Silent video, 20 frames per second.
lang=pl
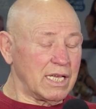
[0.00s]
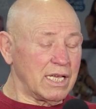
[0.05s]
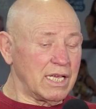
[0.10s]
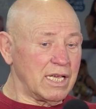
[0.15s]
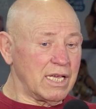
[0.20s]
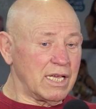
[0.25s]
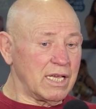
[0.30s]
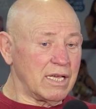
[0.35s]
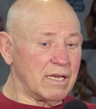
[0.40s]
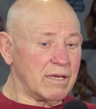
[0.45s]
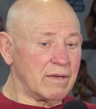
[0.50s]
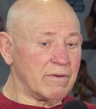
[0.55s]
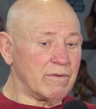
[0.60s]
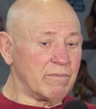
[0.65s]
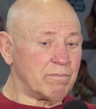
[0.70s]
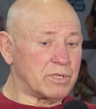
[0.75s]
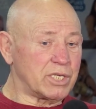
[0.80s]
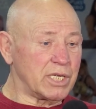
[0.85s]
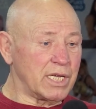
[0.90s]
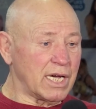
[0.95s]
I
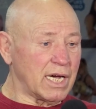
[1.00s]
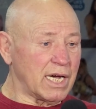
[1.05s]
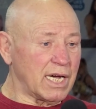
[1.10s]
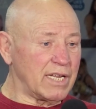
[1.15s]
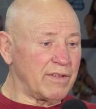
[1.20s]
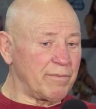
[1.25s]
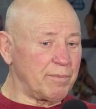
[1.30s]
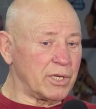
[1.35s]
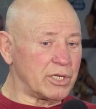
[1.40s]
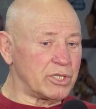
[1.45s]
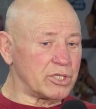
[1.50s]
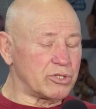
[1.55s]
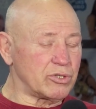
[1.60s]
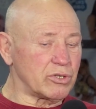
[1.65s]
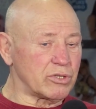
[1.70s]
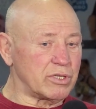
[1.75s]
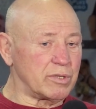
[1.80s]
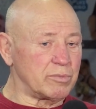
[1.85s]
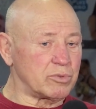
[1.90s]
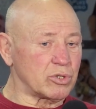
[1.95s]
przyjechali w
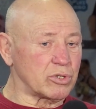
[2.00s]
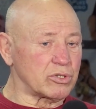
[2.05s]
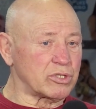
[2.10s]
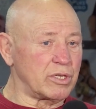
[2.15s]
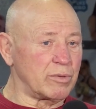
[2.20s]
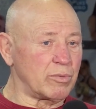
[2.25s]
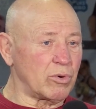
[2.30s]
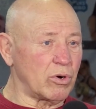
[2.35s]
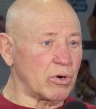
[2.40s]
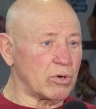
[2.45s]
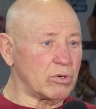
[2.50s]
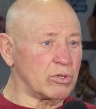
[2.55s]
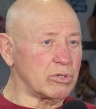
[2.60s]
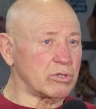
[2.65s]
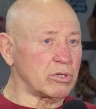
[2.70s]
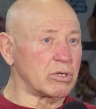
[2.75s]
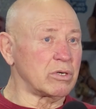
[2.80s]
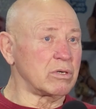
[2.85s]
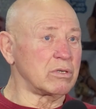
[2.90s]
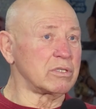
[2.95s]
56 roku,
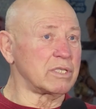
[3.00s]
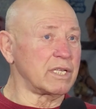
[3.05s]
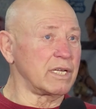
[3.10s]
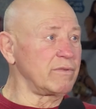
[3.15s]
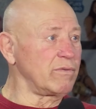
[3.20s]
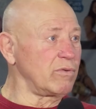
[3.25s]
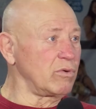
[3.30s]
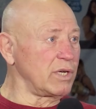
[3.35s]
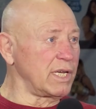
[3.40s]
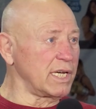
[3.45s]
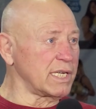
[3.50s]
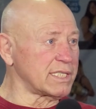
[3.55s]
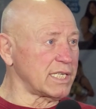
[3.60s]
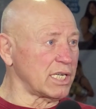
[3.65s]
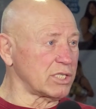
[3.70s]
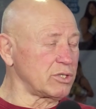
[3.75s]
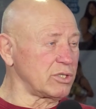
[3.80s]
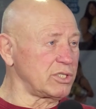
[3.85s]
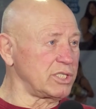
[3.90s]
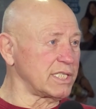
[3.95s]
to ten wujek
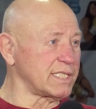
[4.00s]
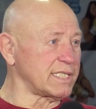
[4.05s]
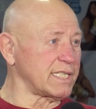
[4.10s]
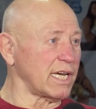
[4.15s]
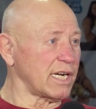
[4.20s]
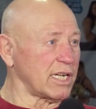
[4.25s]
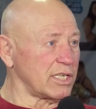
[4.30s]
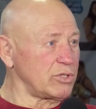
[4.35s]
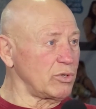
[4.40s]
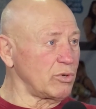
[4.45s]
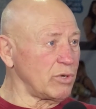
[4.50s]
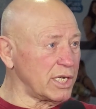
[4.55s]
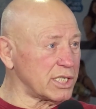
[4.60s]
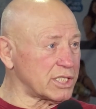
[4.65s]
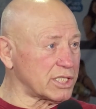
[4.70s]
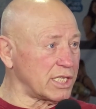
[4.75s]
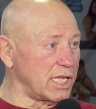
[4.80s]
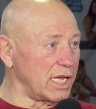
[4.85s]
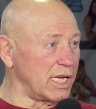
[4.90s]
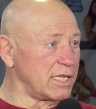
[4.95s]
zaczął się starać o
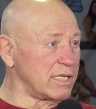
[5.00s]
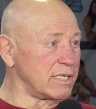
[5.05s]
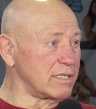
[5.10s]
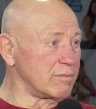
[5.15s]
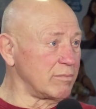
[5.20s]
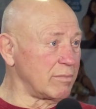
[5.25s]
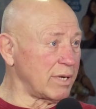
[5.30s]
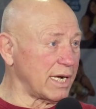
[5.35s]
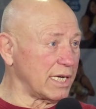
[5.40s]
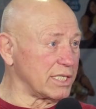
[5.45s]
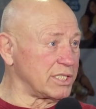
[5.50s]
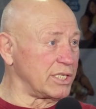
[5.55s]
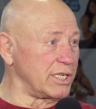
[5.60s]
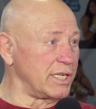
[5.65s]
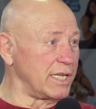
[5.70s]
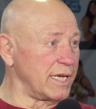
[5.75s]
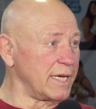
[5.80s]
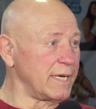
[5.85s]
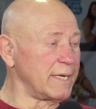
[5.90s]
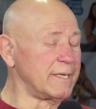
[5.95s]
resztę
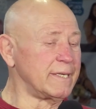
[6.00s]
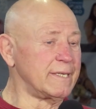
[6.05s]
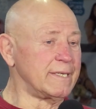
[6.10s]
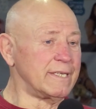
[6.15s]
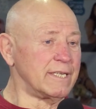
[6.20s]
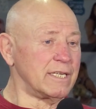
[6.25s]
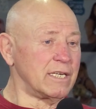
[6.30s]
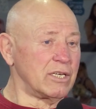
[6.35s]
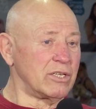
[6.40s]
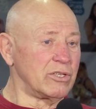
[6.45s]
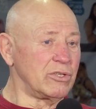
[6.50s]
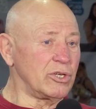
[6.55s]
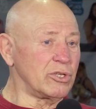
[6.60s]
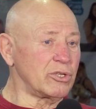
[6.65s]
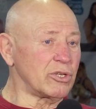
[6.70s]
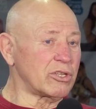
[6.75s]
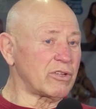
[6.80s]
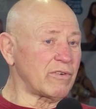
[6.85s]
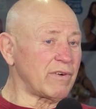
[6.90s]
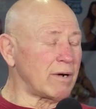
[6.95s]
braci, nie? No i
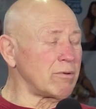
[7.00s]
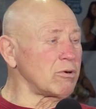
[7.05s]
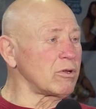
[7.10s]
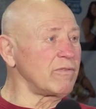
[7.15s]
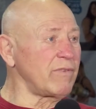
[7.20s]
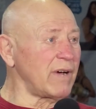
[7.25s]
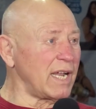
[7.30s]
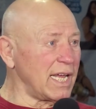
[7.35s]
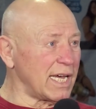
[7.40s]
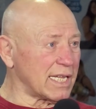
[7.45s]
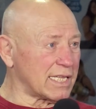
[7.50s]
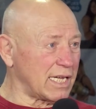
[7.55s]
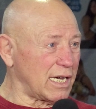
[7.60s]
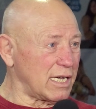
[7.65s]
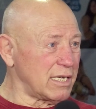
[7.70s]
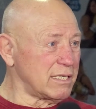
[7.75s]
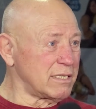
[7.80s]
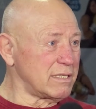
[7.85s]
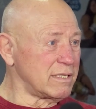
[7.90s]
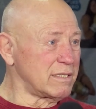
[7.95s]
to trwało dwa
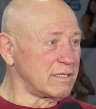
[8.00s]
lata.